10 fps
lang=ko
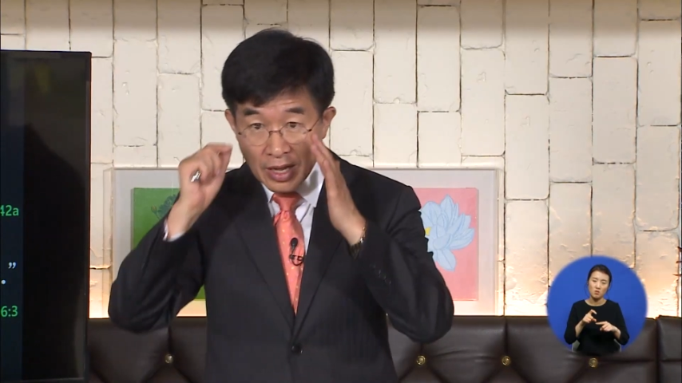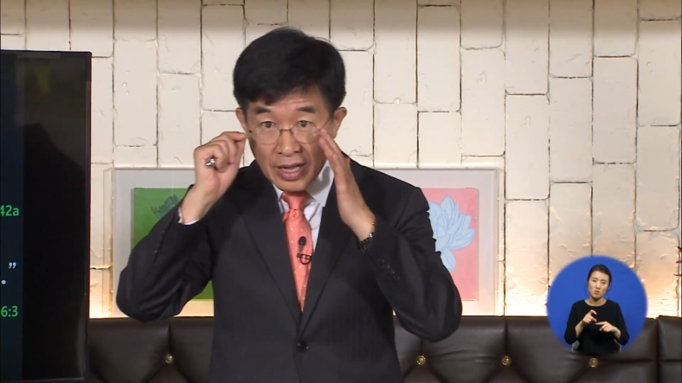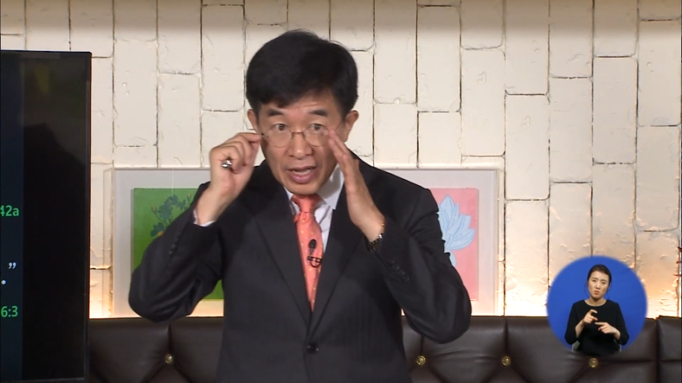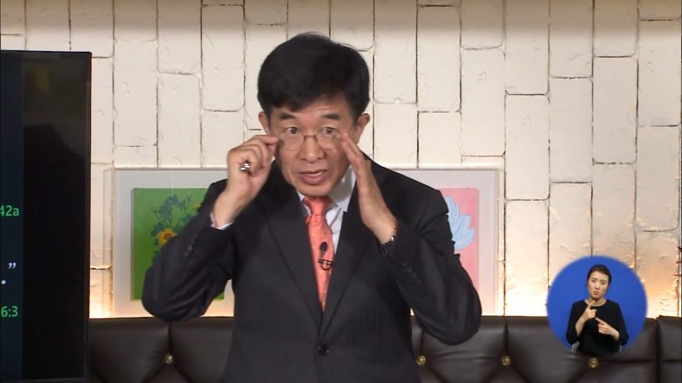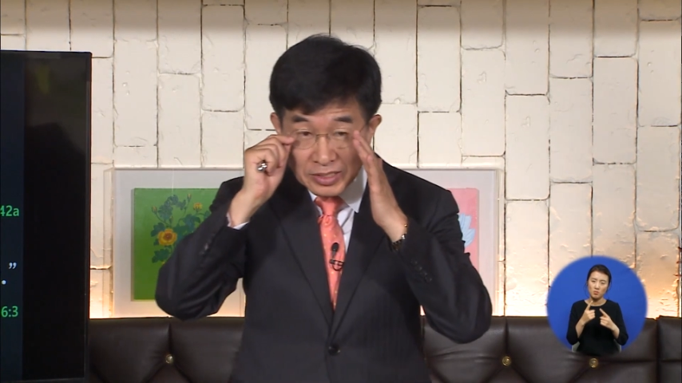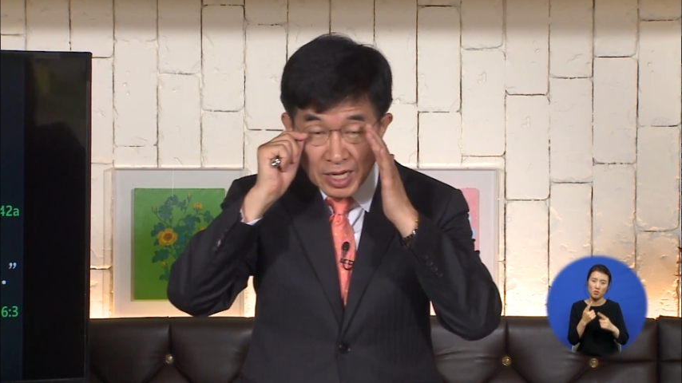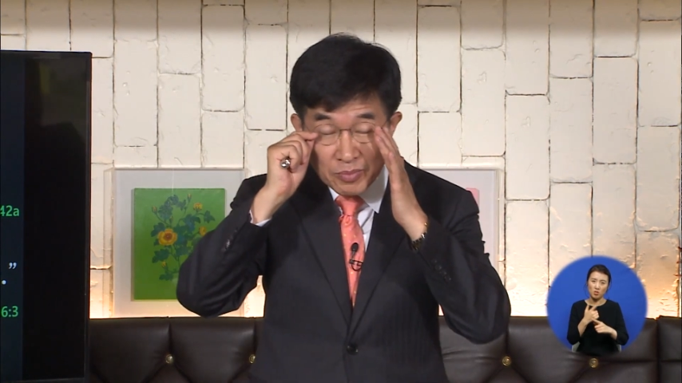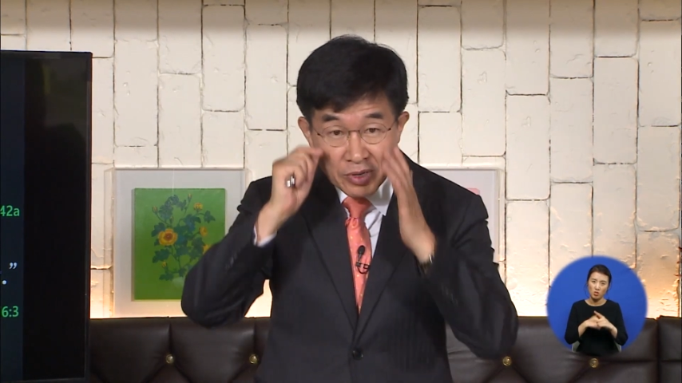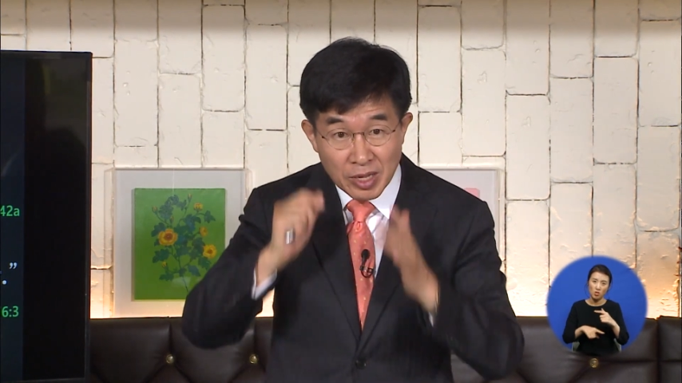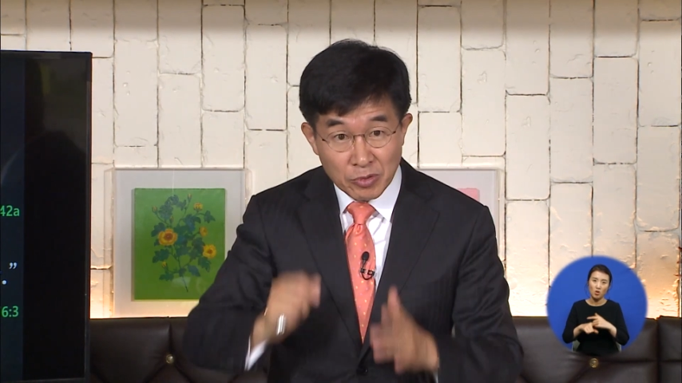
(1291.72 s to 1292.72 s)
항상
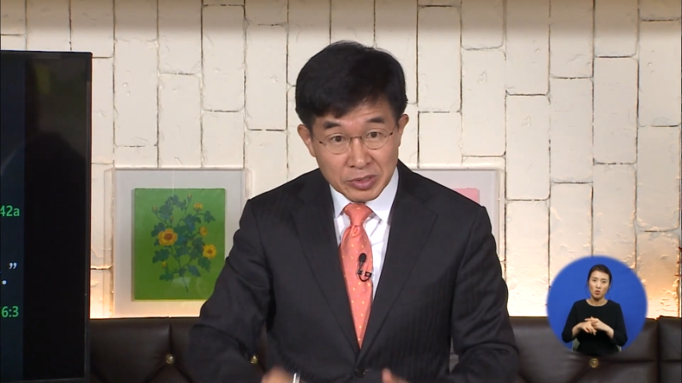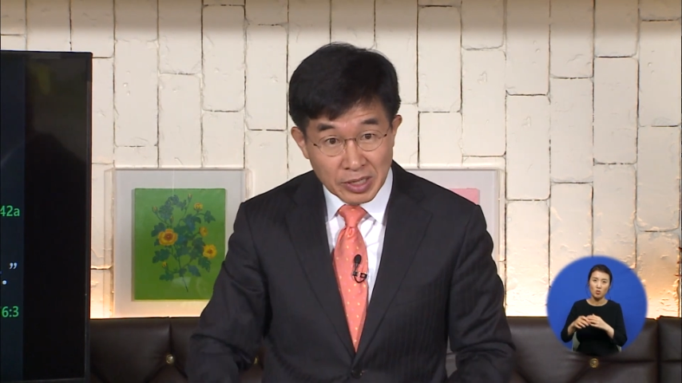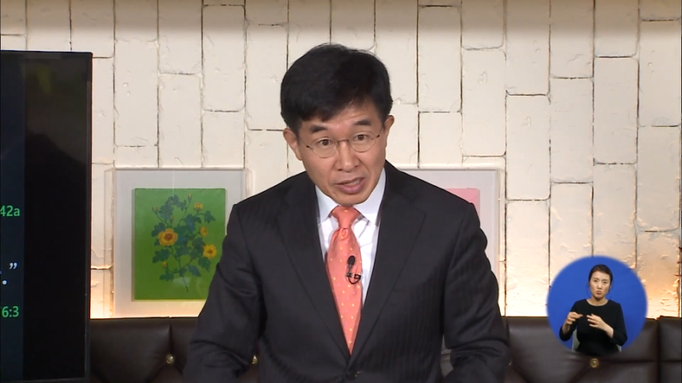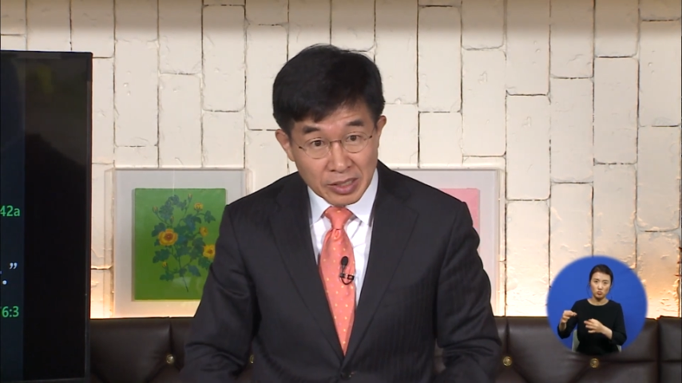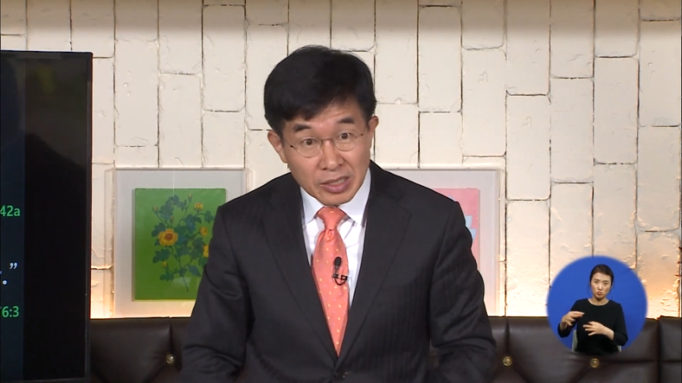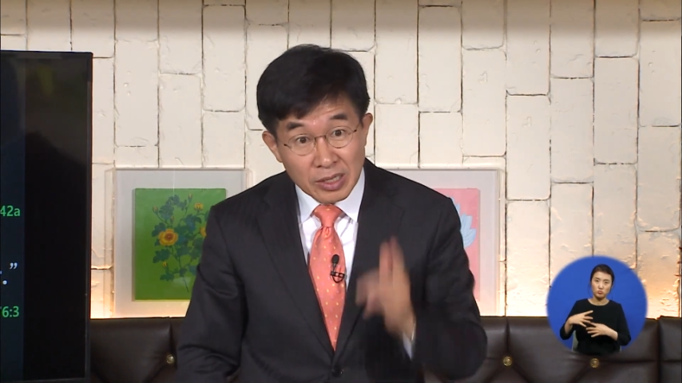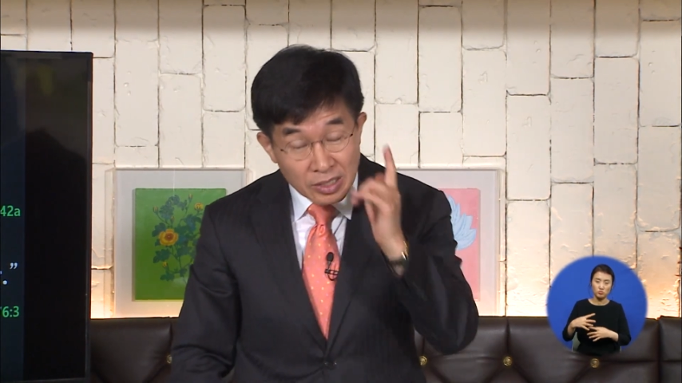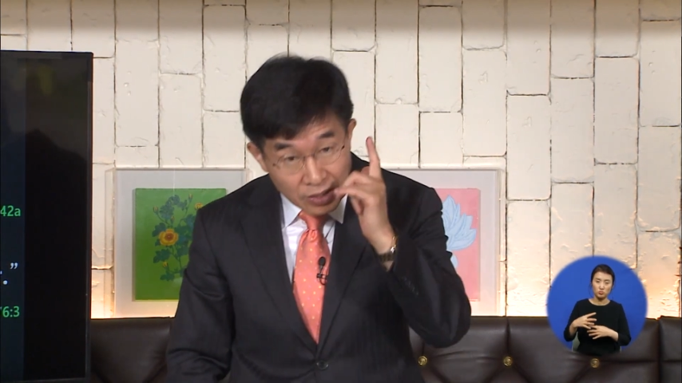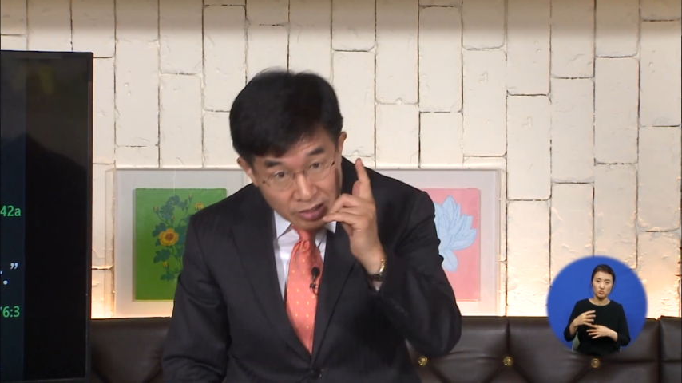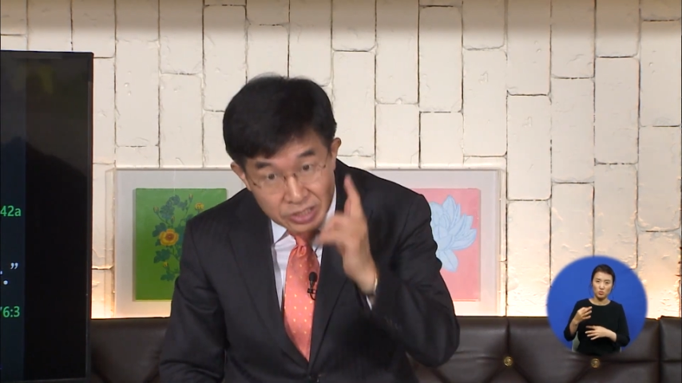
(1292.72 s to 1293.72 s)
뭐 해본다?
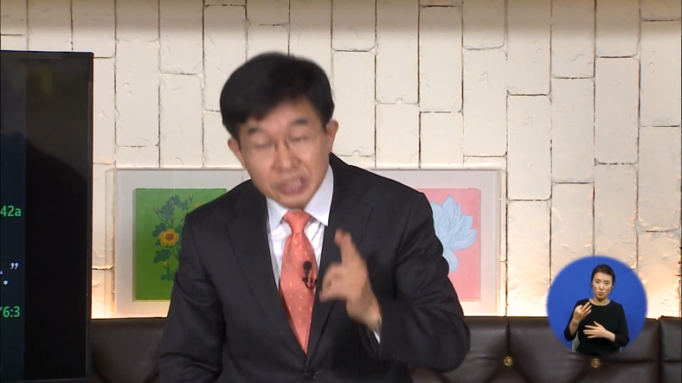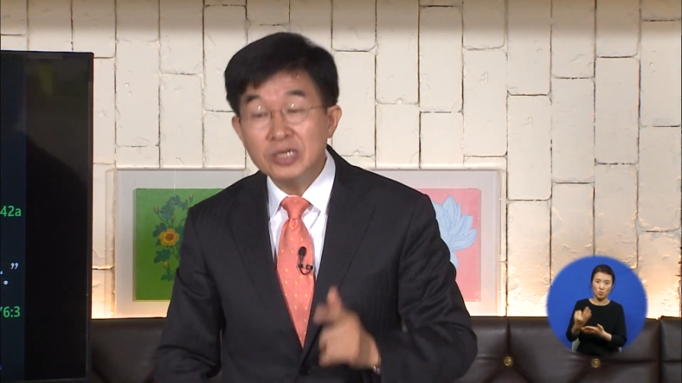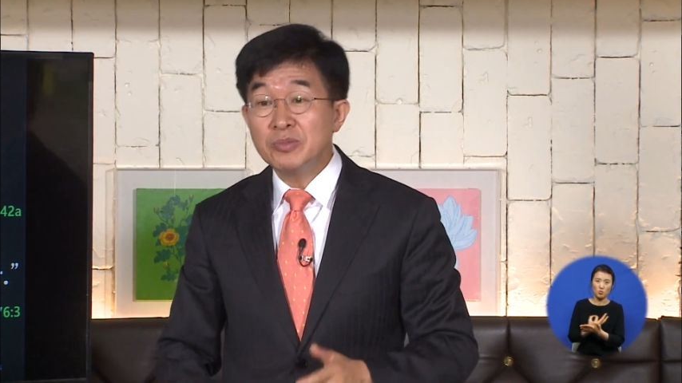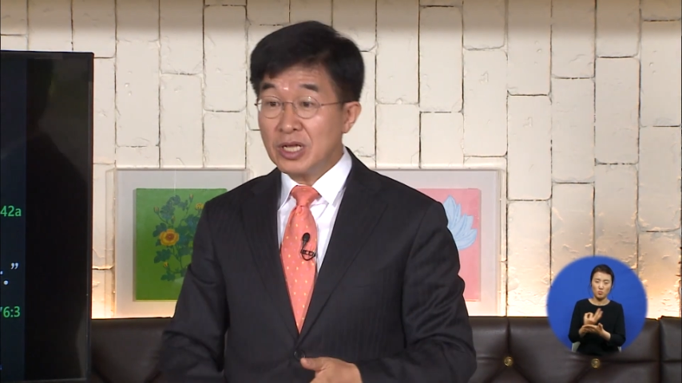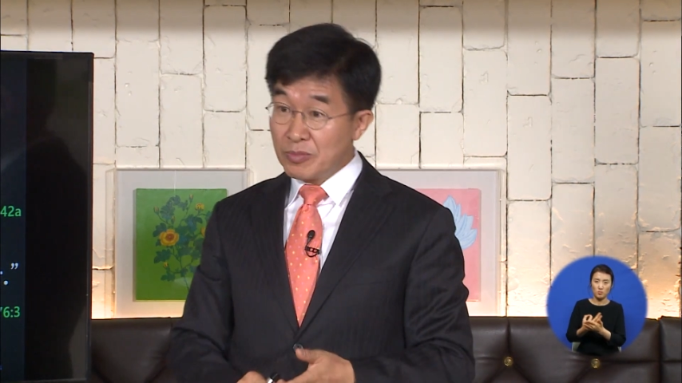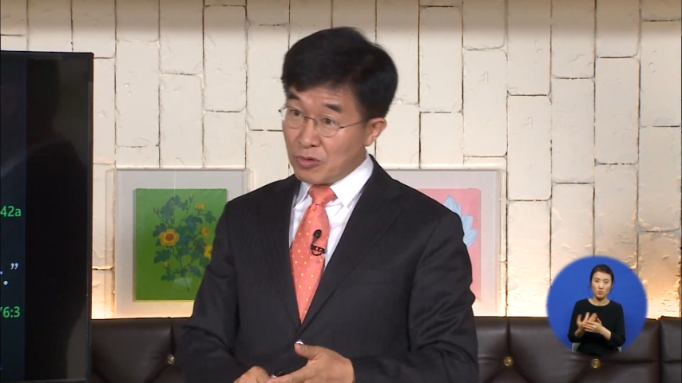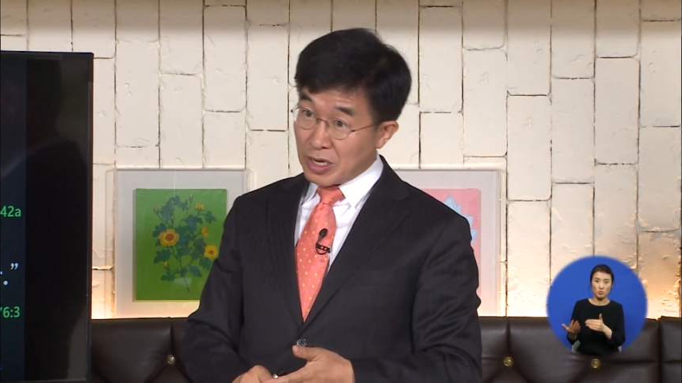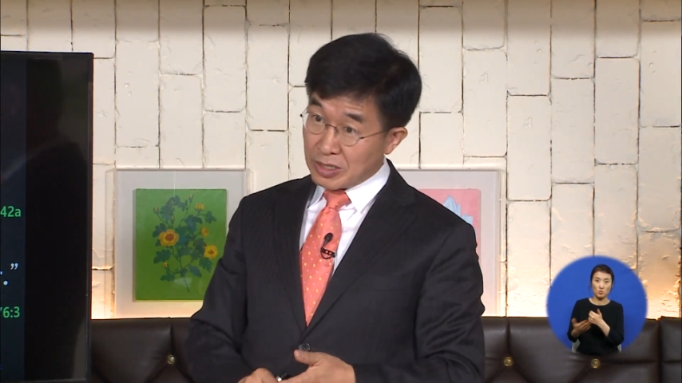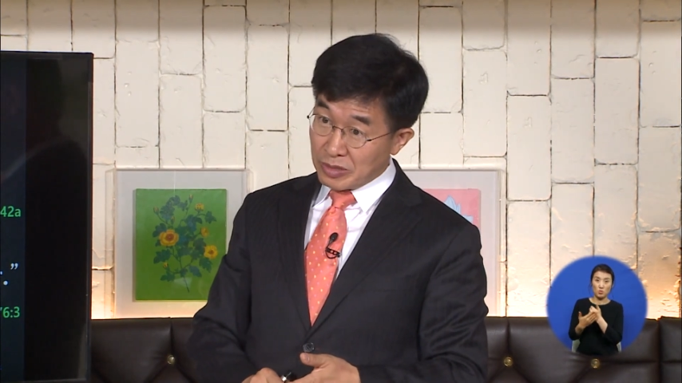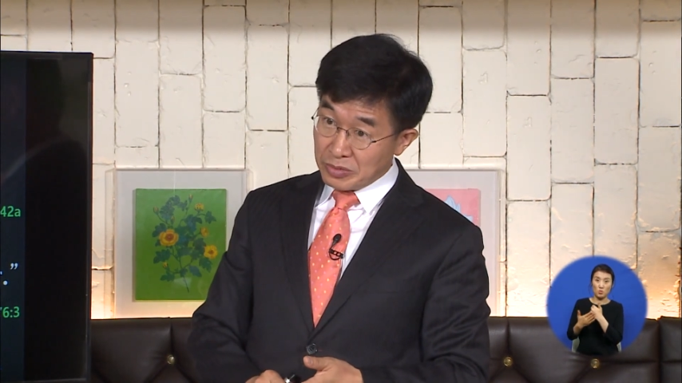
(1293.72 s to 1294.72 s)
의심을
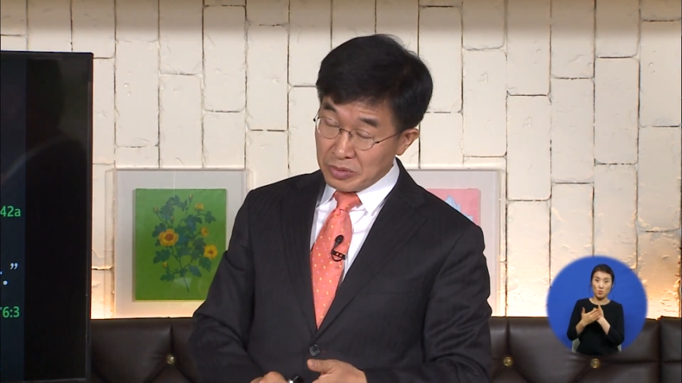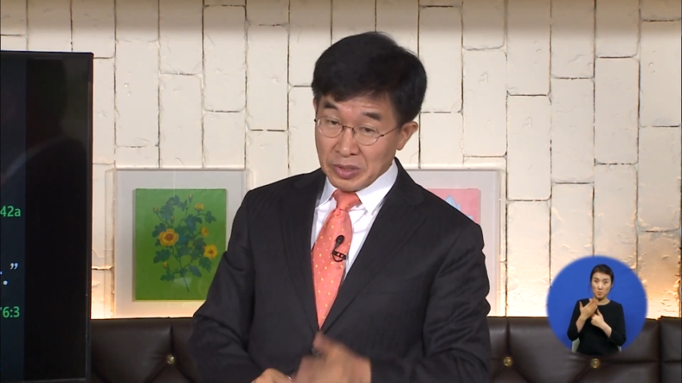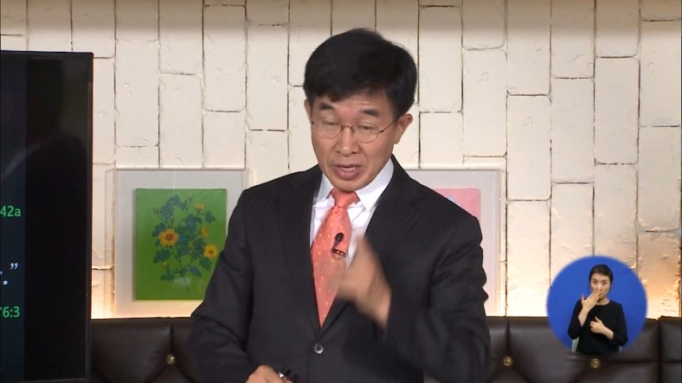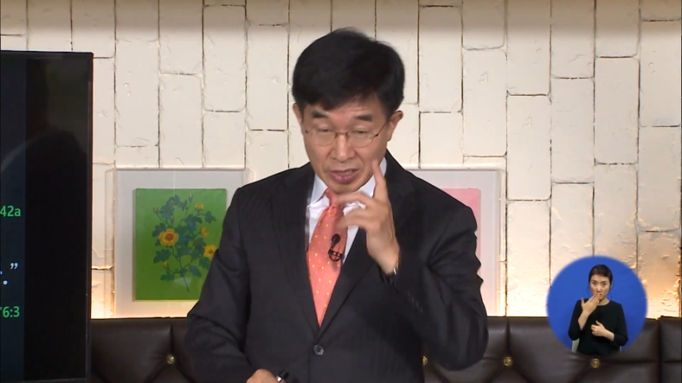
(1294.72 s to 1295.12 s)
해봐야 되고